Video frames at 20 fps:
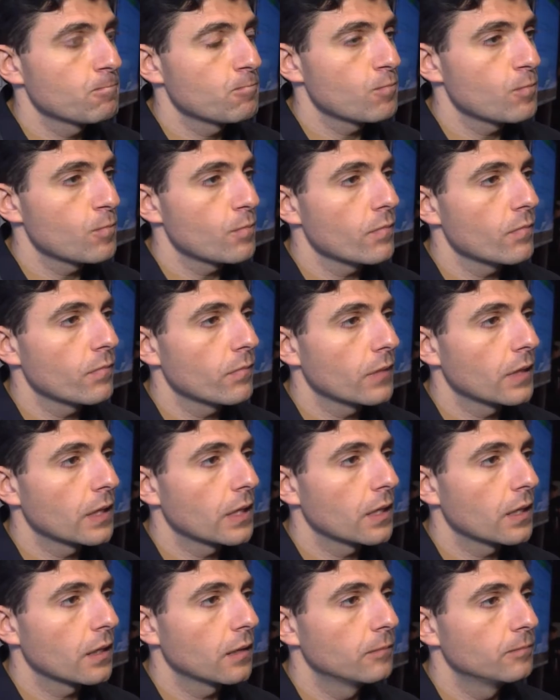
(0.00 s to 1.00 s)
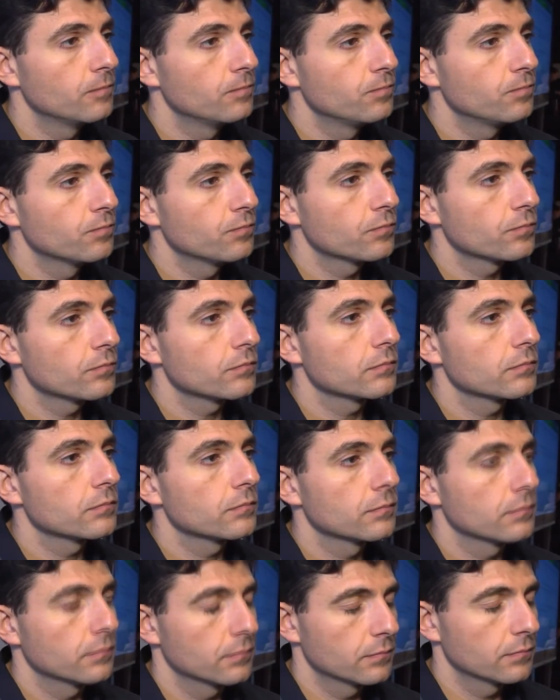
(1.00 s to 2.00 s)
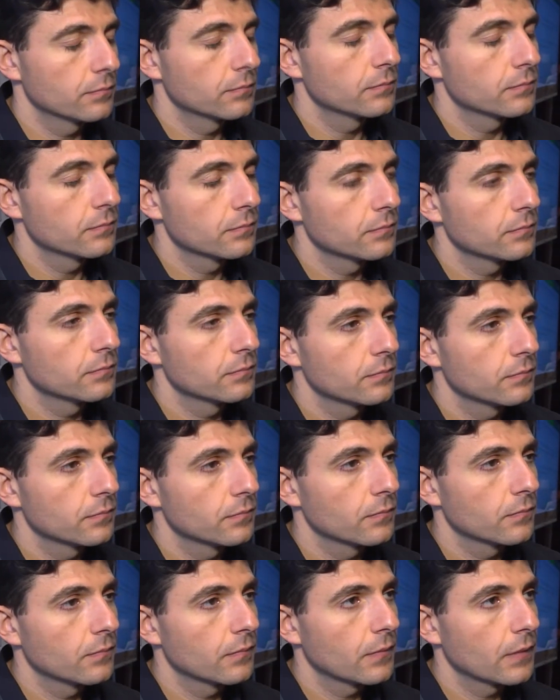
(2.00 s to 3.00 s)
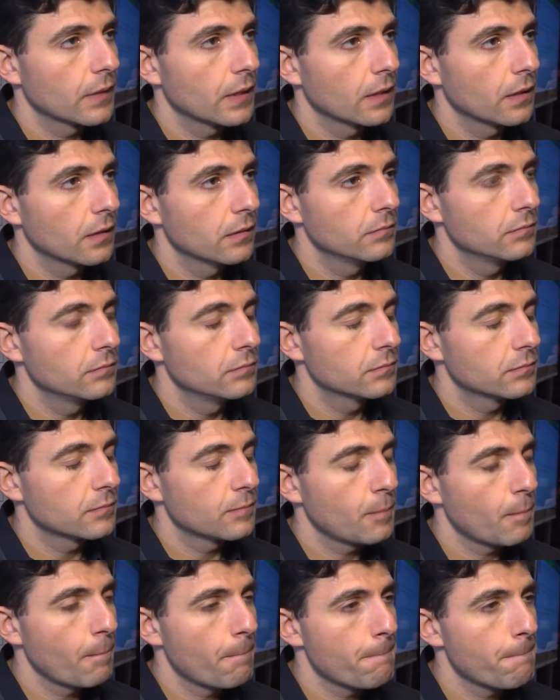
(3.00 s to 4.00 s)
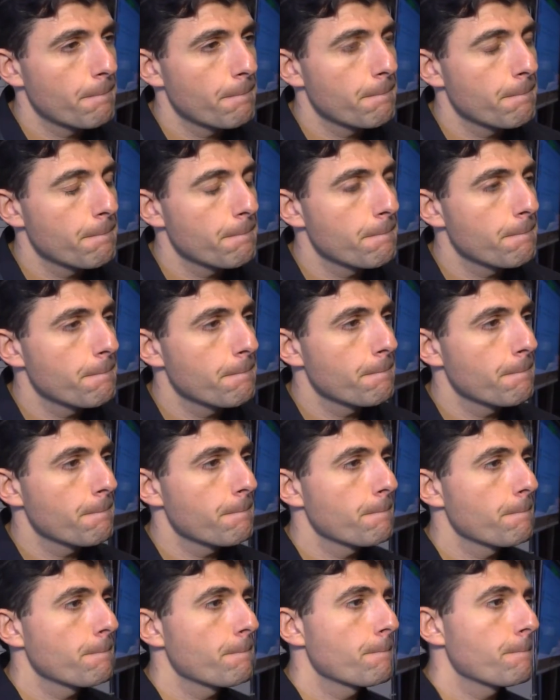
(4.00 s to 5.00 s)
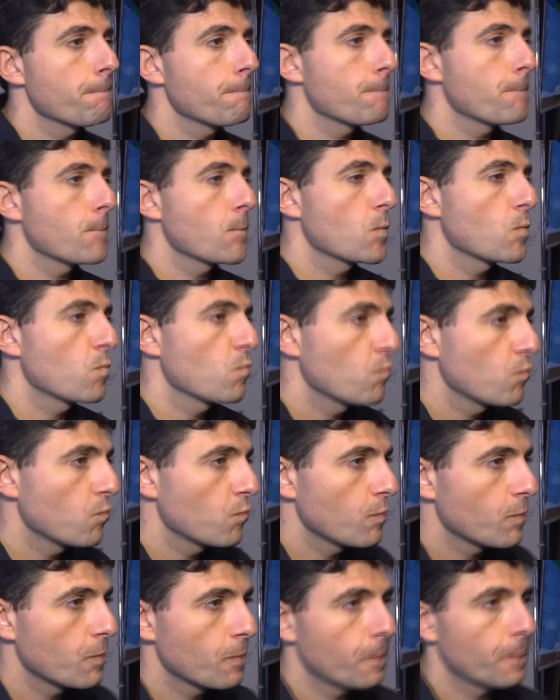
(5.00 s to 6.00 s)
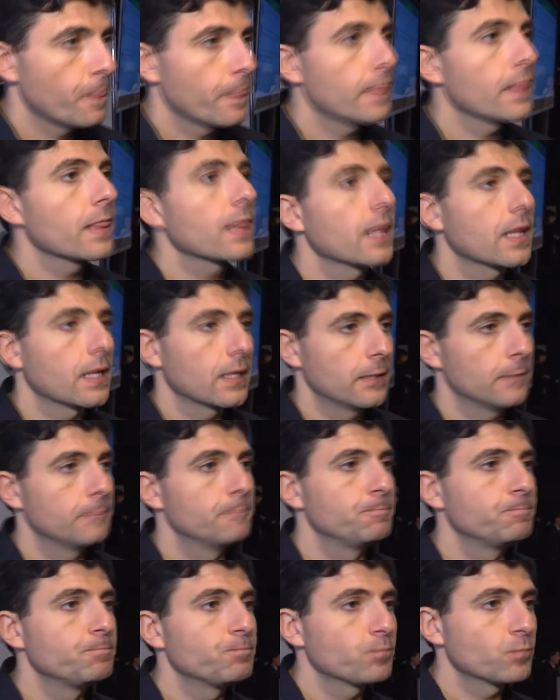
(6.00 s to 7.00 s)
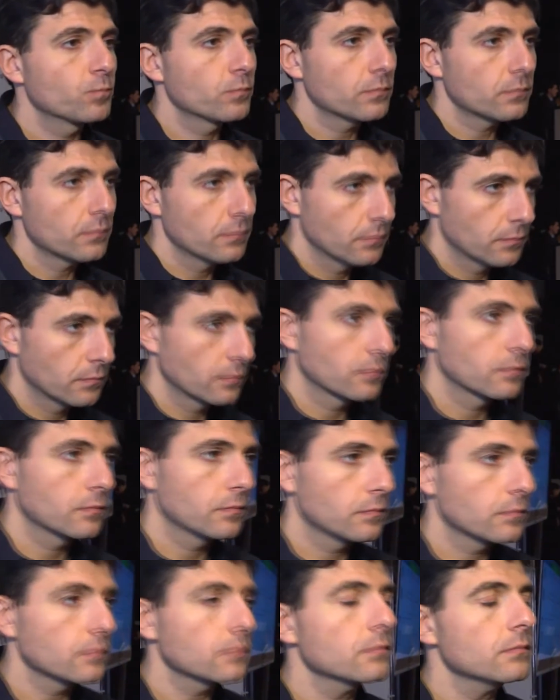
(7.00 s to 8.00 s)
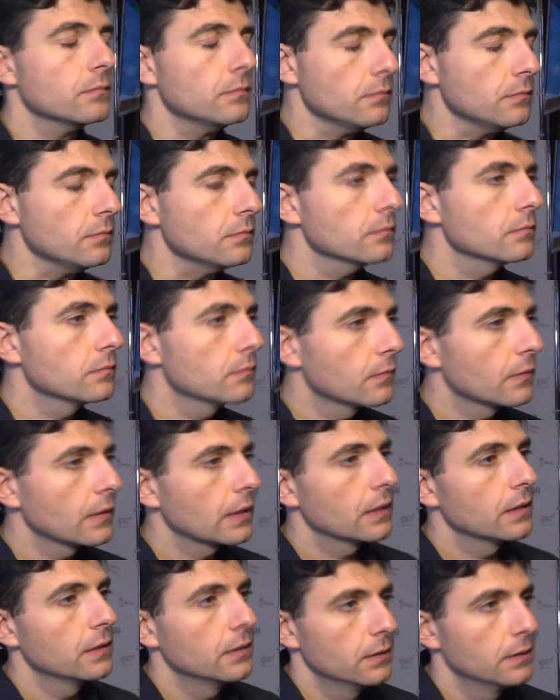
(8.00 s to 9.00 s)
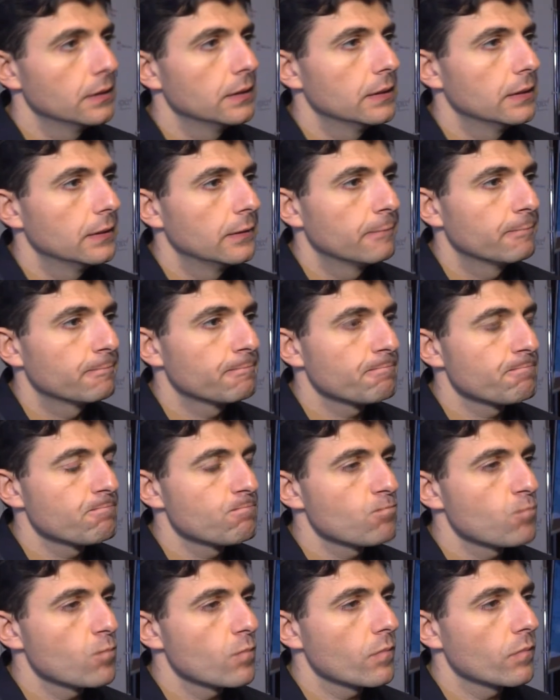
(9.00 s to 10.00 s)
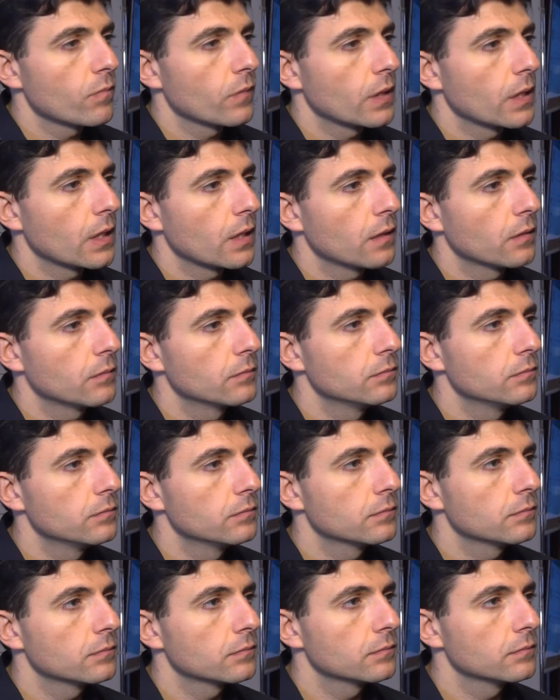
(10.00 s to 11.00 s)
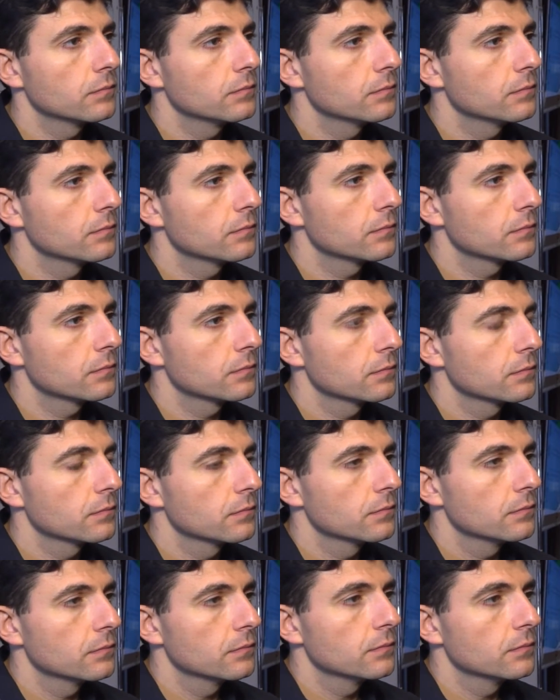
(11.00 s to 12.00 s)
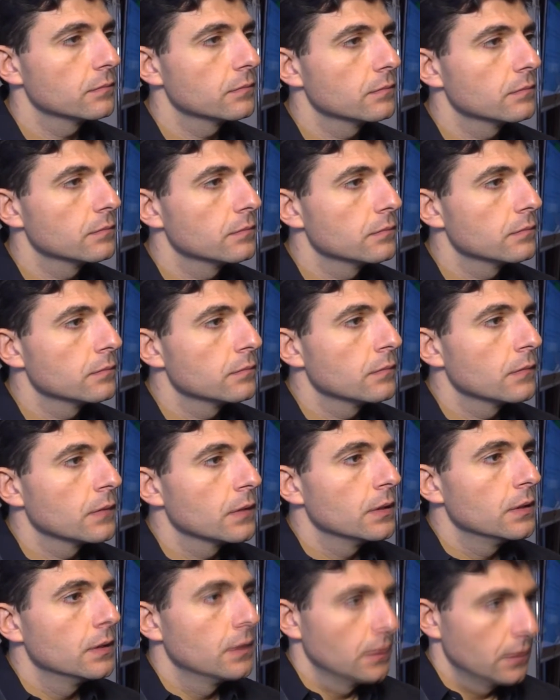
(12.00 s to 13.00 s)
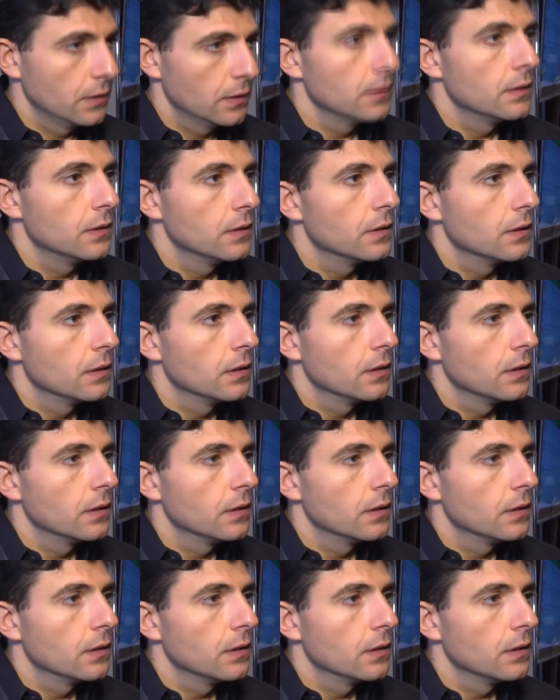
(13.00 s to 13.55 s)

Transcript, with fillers: это именно время сейчас. И, в принципе, как бы все идет э, именно мобильный, да, и что человек пользуется мобильным, это все быстрее, быстрее, быстрее. Как вы думаете, вот главная тенденция сейчас рынка, она именно в этом или будет еще